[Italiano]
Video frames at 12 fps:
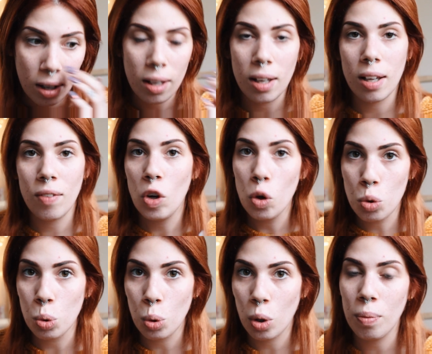eh, ve lo
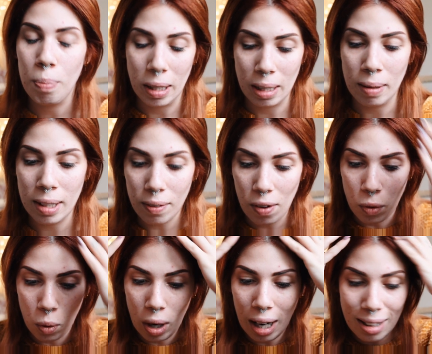giuro, praticamente
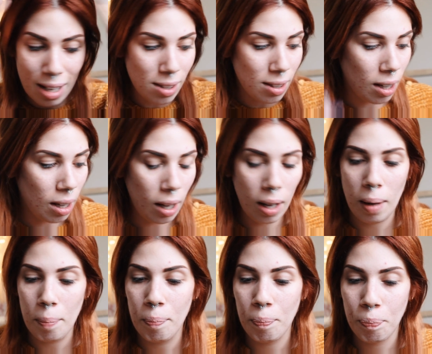avevo la testa
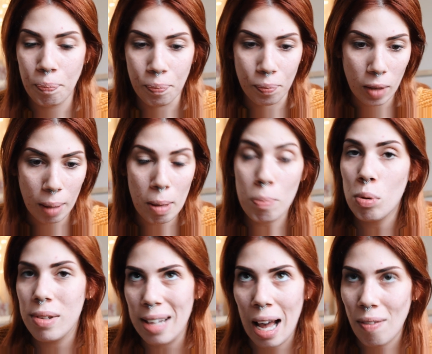che mh, mm, mi
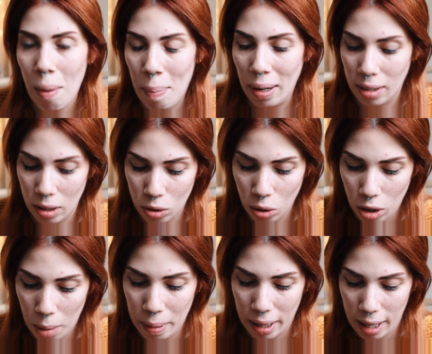pulsava, a parte il
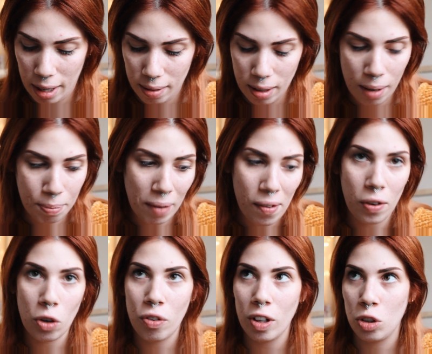dolore perché mi
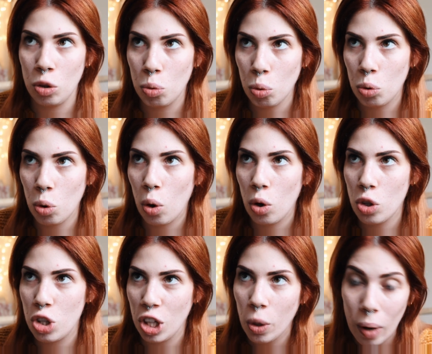avevano fatto in tutto
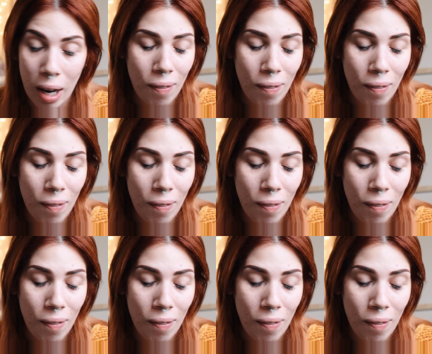5